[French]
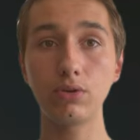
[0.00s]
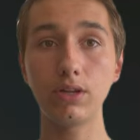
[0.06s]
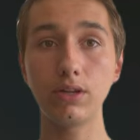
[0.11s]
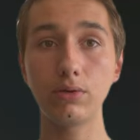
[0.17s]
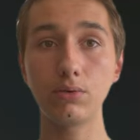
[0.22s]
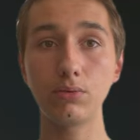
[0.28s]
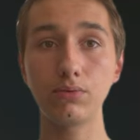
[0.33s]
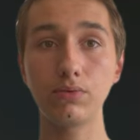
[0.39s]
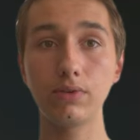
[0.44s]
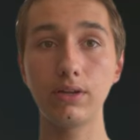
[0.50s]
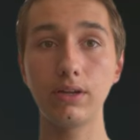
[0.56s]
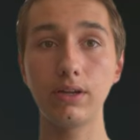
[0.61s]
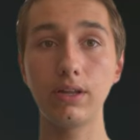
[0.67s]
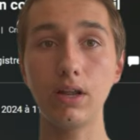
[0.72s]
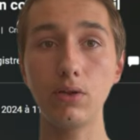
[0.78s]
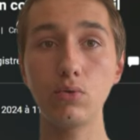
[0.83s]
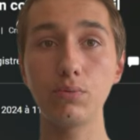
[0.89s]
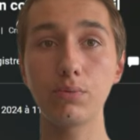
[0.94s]
là, il nous fait,
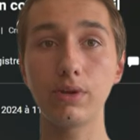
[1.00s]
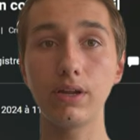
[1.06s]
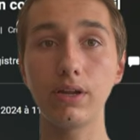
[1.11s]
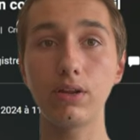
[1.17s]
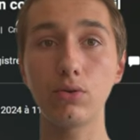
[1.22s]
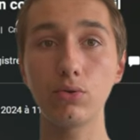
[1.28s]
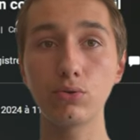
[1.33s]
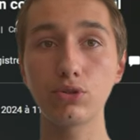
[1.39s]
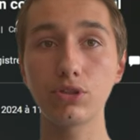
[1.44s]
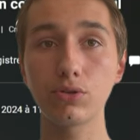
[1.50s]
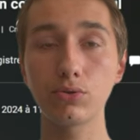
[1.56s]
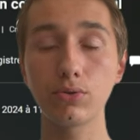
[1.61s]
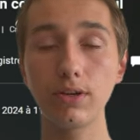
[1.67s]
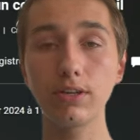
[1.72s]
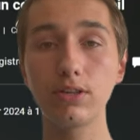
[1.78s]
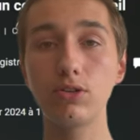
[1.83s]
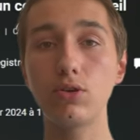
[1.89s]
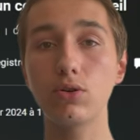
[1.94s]
là, nous met le coucher de
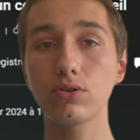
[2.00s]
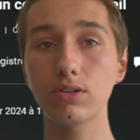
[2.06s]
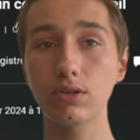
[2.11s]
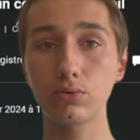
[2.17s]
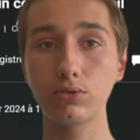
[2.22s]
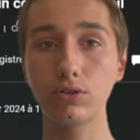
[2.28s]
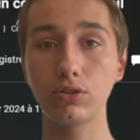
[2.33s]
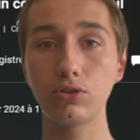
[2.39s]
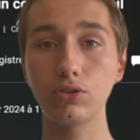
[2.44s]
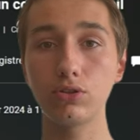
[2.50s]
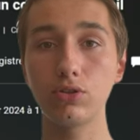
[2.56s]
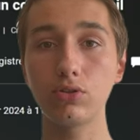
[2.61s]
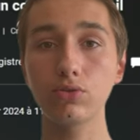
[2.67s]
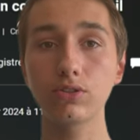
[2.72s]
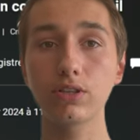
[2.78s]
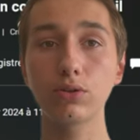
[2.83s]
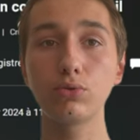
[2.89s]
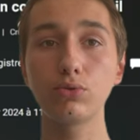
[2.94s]
soleil dans un,
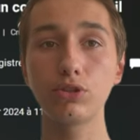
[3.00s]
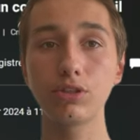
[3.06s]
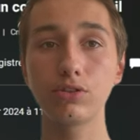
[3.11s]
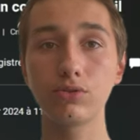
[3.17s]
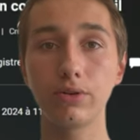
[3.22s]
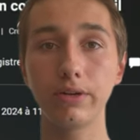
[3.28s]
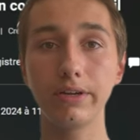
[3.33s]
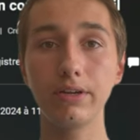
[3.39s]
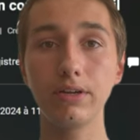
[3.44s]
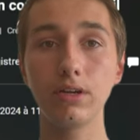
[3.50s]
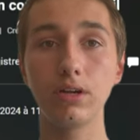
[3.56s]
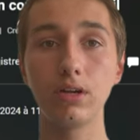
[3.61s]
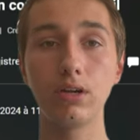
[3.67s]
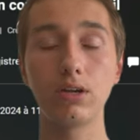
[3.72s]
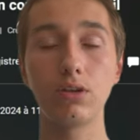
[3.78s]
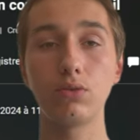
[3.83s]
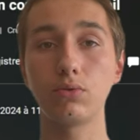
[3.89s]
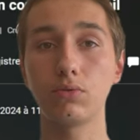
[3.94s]
dans un coucher de soleil
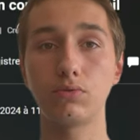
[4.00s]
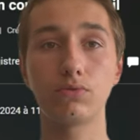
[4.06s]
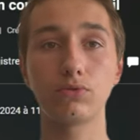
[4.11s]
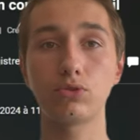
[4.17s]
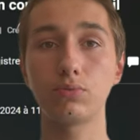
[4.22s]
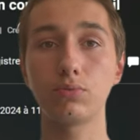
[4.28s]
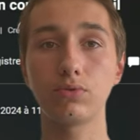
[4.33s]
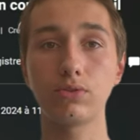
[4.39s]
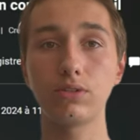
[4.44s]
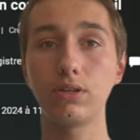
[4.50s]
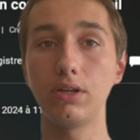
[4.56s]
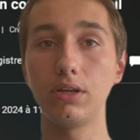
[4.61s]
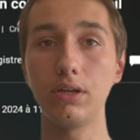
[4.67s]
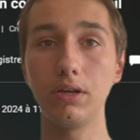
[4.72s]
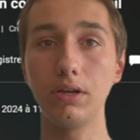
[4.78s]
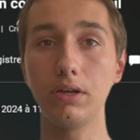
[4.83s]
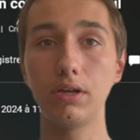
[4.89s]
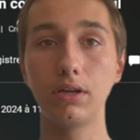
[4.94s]
franchement,
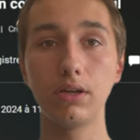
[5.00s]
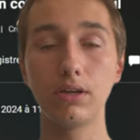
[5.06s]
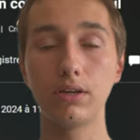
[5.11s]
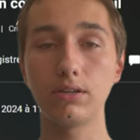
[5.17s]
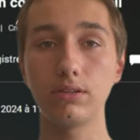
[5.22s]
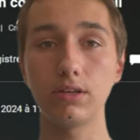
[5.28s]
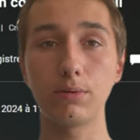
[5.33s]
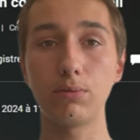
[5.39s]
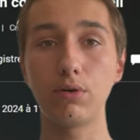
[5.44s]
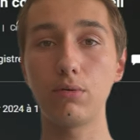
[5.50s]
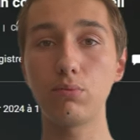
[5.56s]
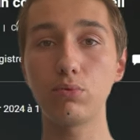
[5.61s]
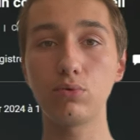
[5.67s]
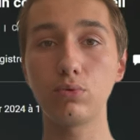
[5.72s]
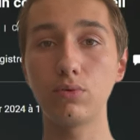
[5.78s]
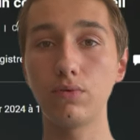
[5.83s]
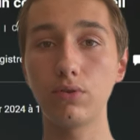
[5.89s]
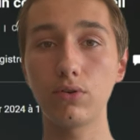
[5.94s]
c'est vraiment
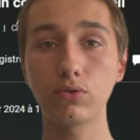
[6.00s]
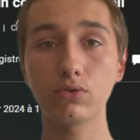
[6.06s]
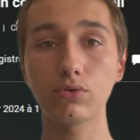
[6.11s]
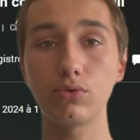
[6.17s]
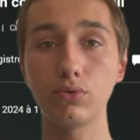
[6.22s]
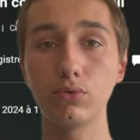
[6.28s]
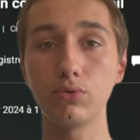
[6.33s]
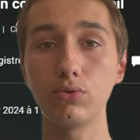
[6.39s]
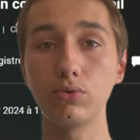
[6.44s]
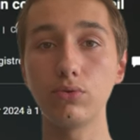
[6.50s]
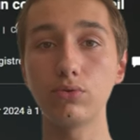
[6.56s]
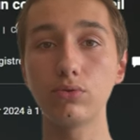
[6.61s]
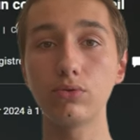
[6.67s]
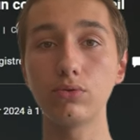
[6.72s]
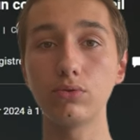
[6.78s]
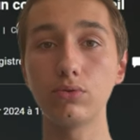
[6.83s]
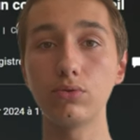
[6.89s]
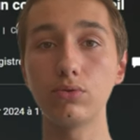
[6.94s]
époustouflant ce que, ce,
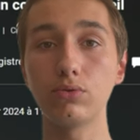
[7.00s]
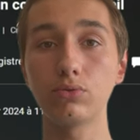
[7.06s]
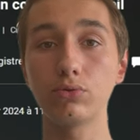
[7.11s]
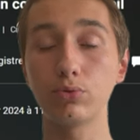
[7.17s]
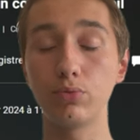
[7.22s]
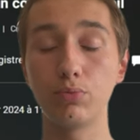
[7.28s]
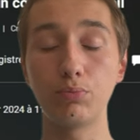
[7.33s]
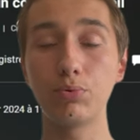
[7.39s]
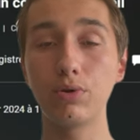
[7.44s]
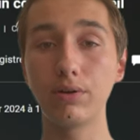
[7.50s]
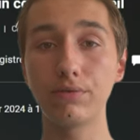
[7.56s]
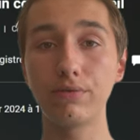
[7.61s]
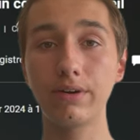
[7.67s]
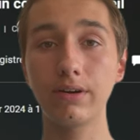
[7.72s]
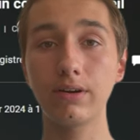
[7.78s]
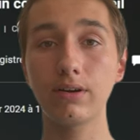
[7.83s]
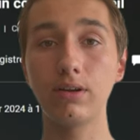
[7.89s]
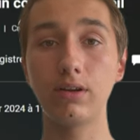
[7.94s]
que, ce que vous pouvez
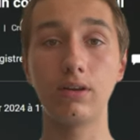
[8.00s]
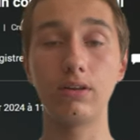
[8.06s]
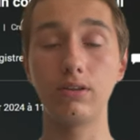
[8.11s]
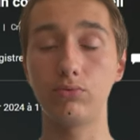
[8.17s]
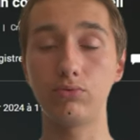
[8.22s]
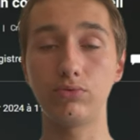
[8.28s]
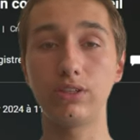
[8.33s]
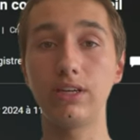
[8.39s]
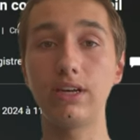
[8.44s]
faire. C'est